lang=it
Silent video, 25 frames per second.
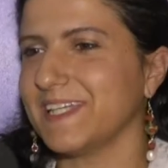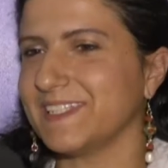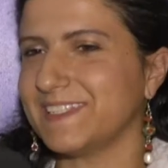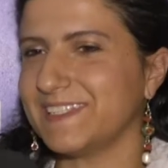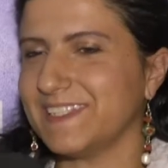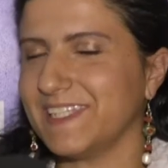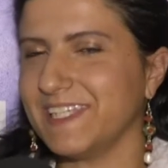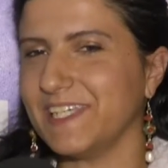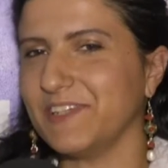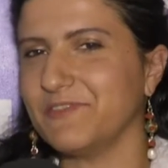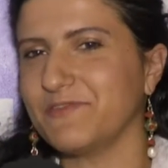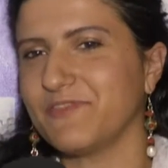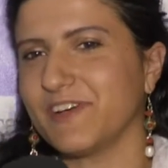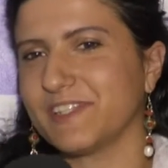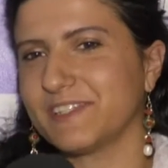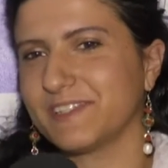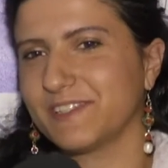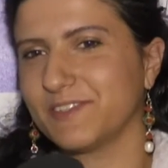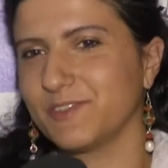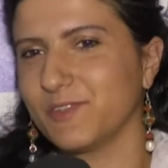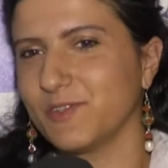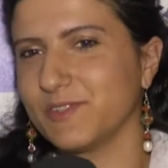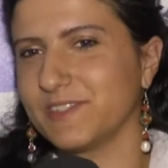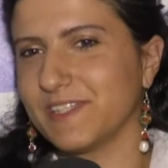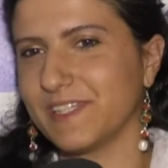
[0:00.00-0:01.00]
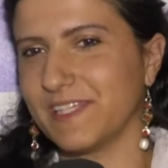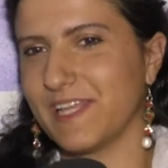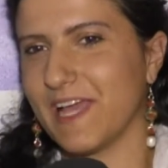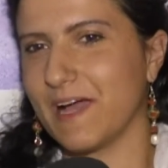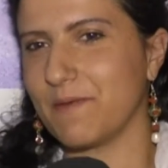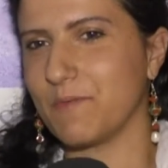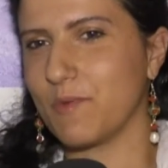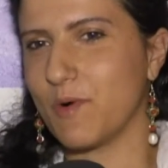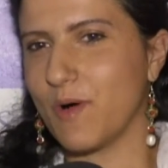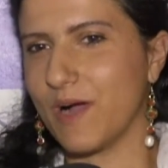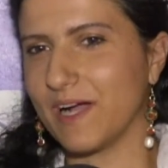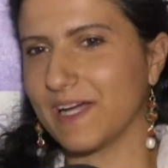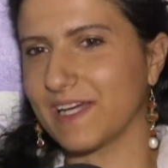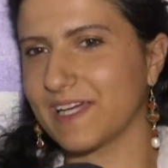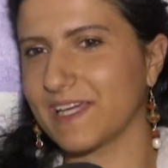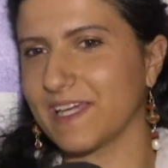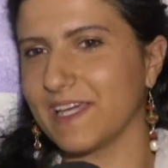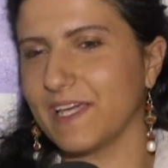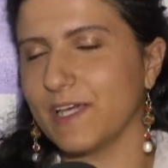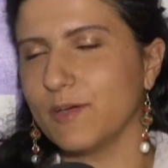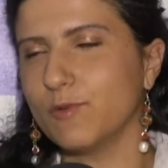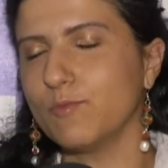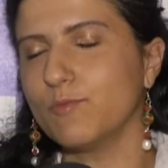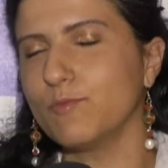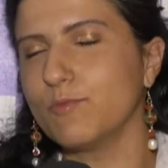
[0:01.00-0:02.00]
Sì, infatti noi teniamo
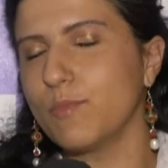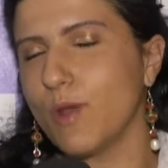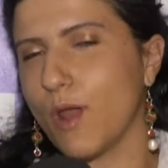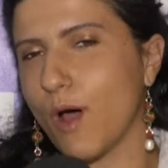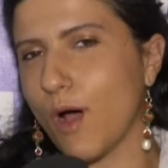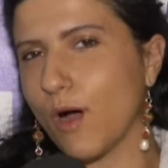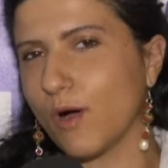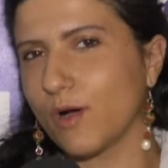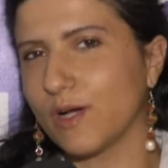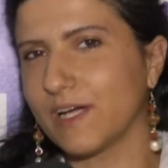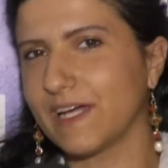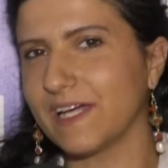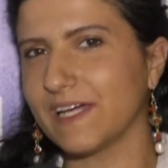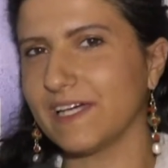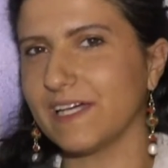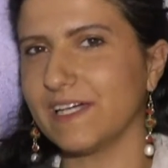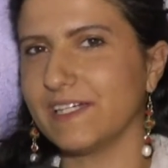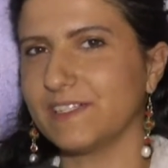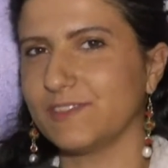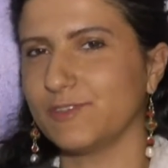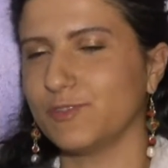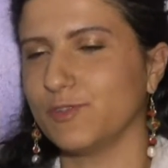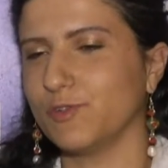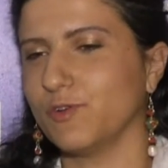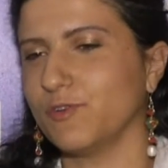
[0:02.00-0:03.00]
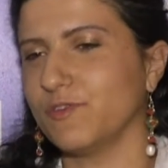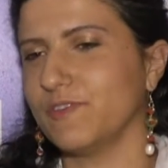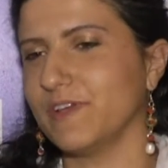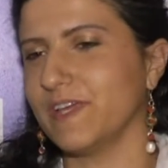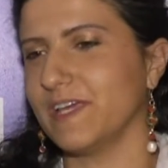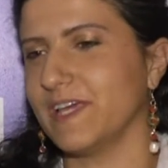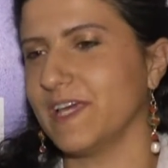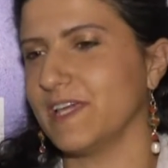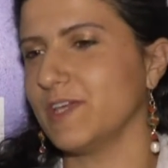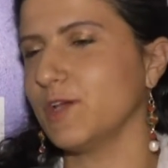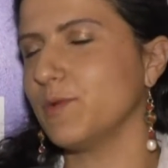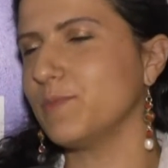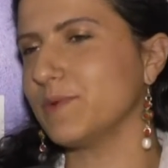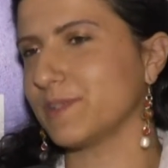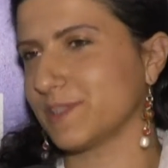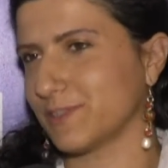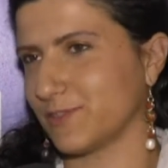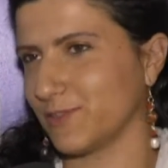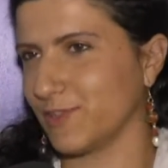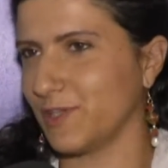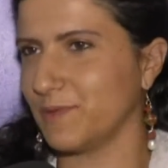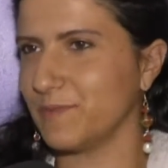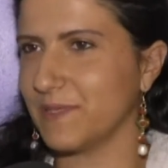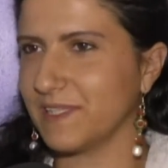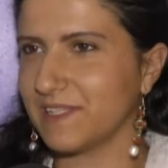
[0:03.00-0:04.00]
anche un blog dove io
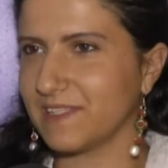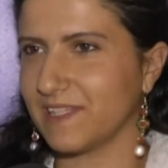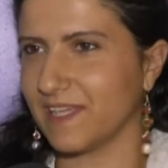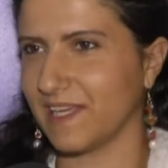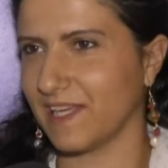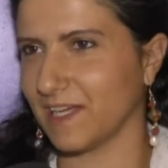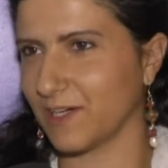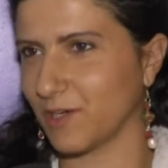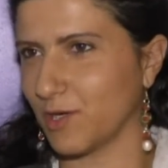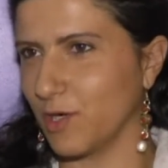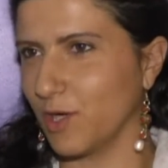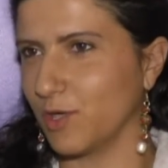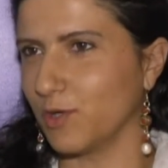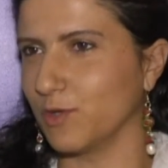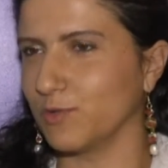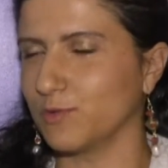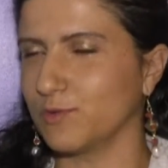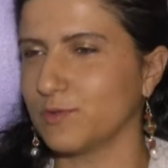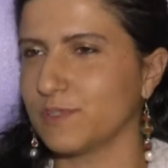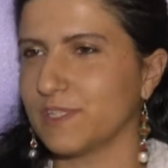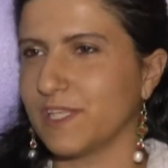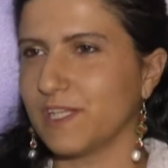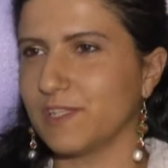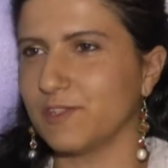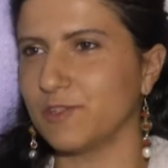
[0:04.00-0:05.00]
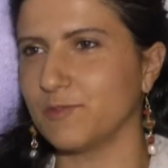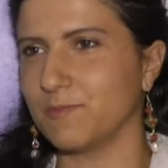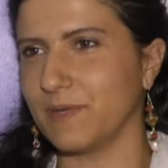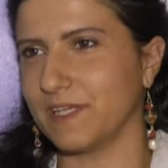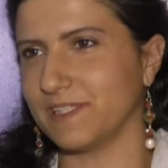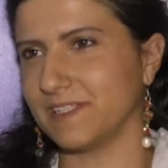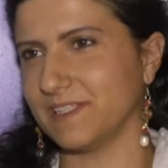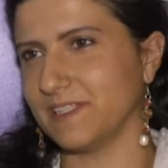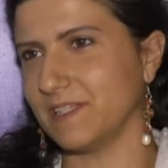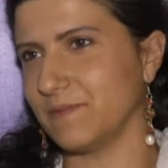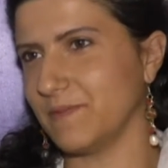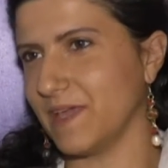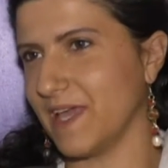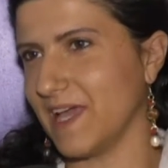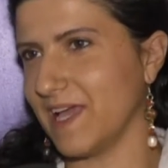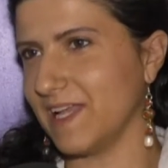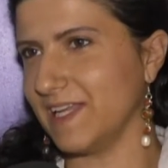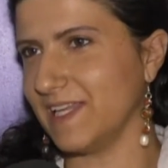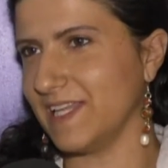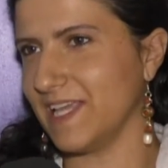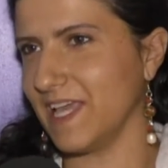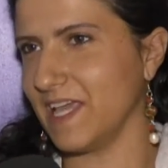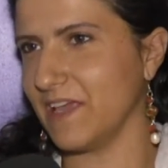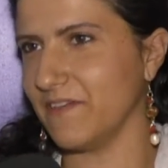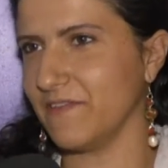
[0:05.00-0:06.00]
personalmente raccolgo tutte le domande dei miei
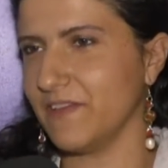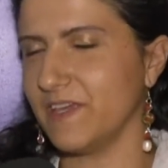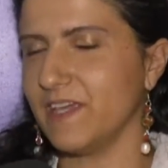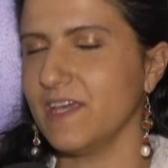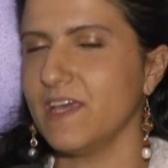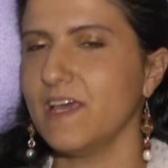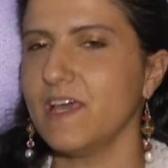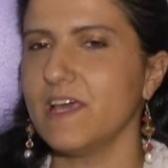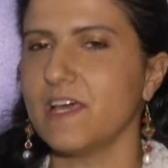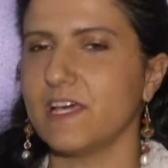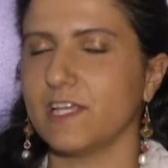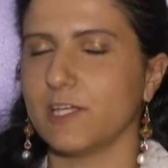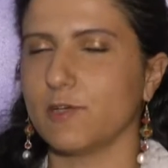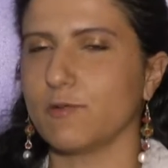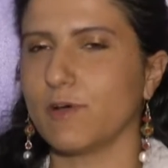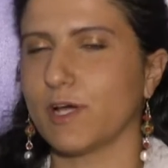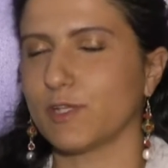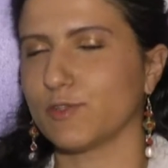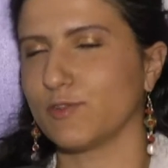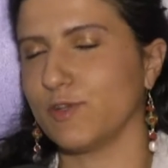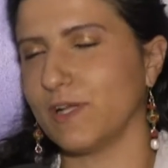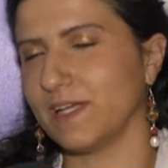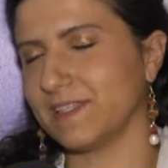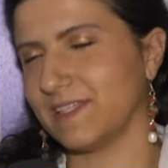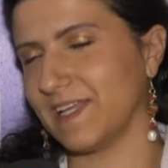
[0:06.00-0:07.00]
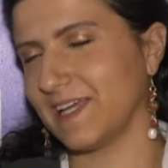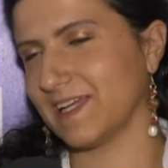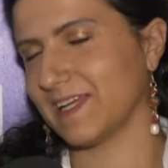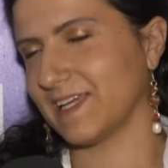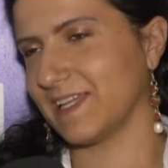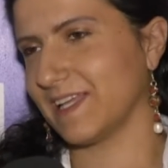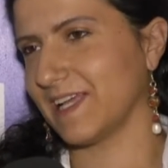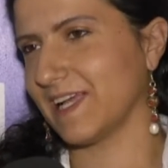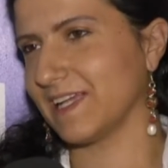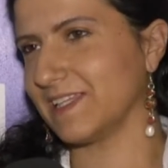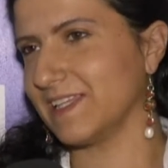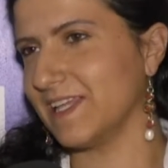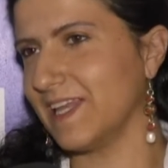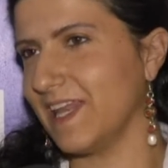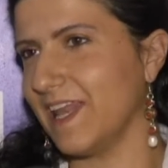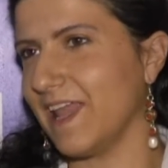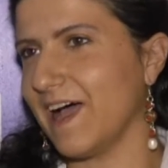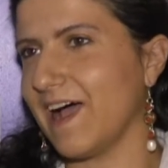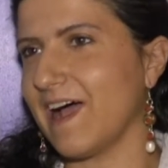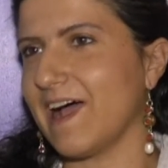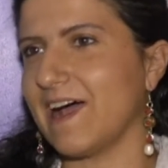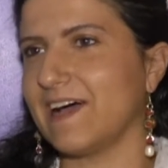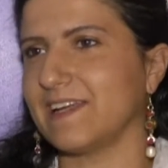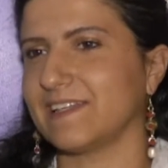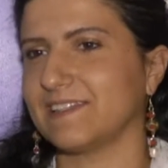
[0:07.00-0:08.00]
allievi riguardo la tecnica
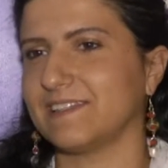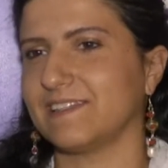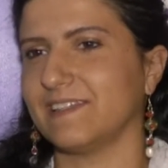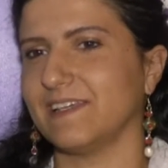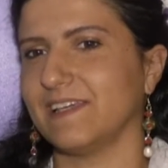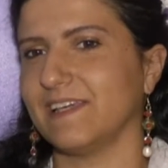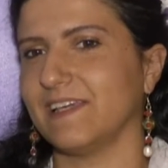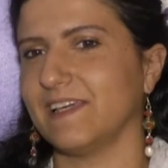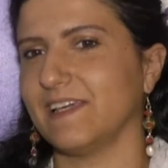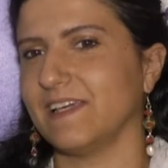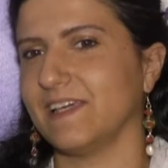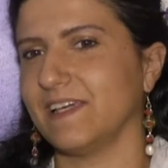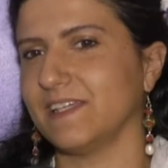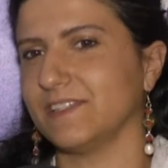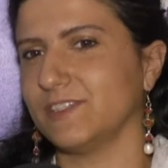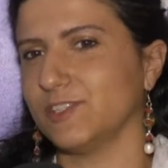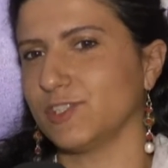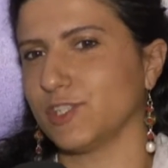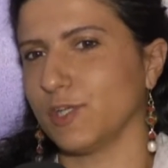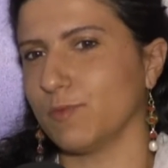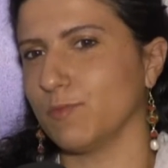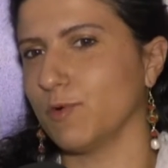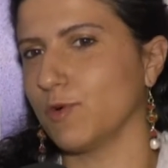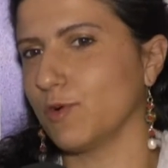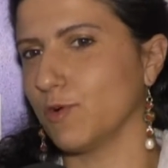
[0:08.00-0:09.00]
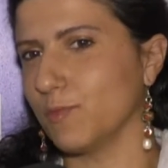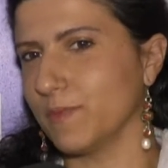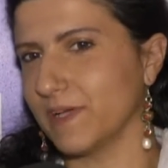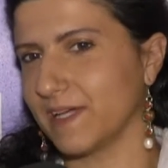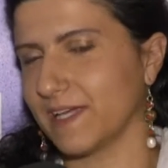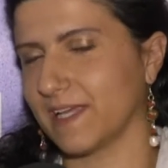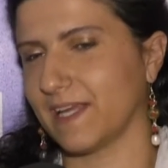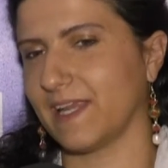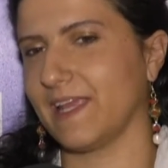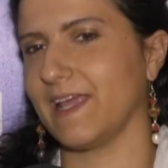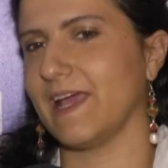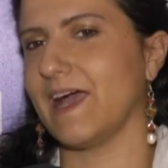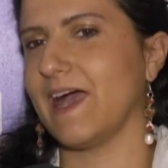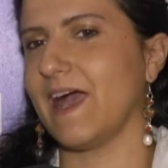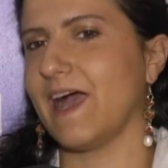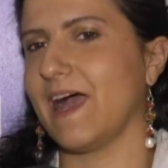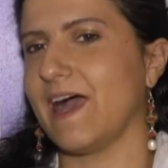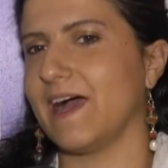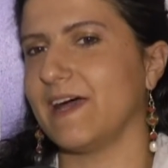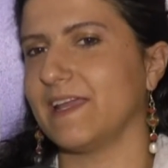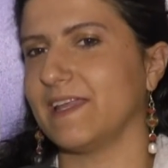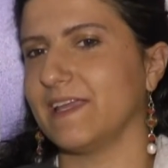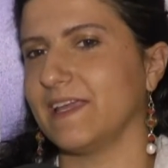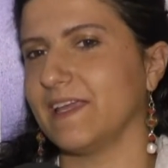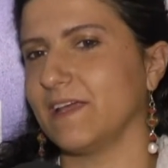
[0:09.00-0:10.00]
dell'arte, diciamo come
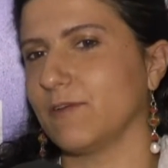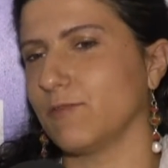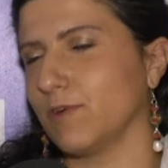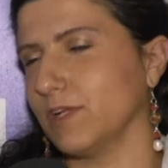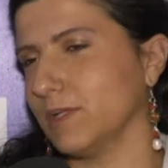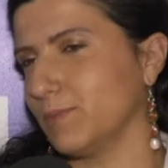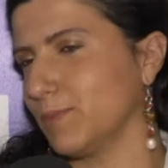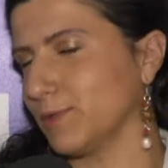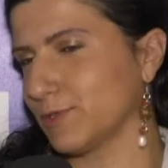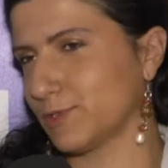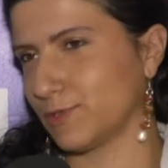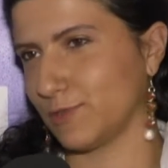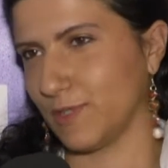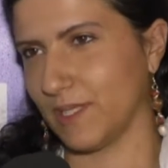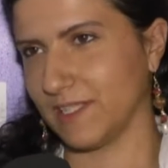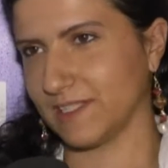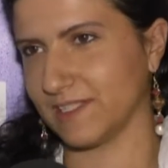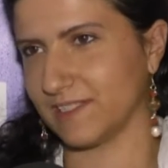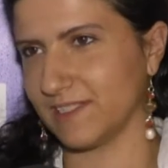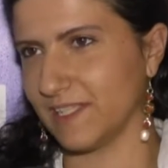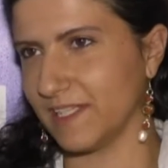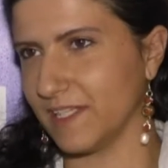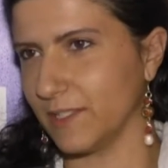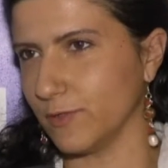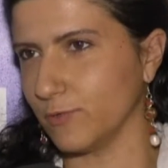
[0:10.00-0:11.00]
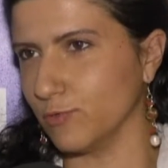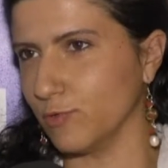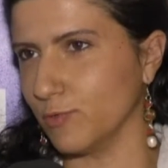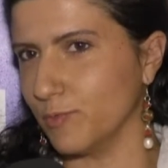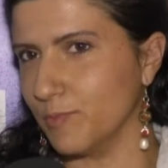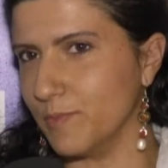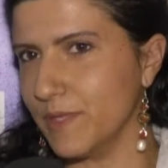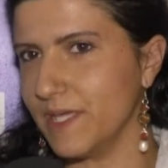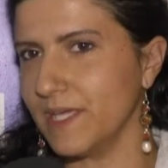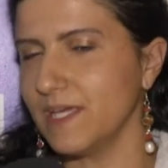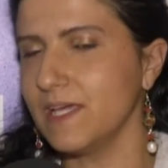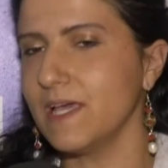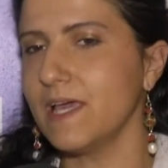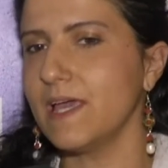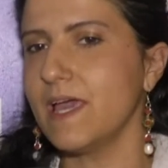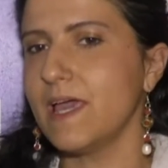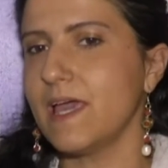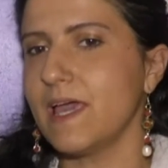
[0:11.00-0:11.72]
creare, quali possono essere i dubbi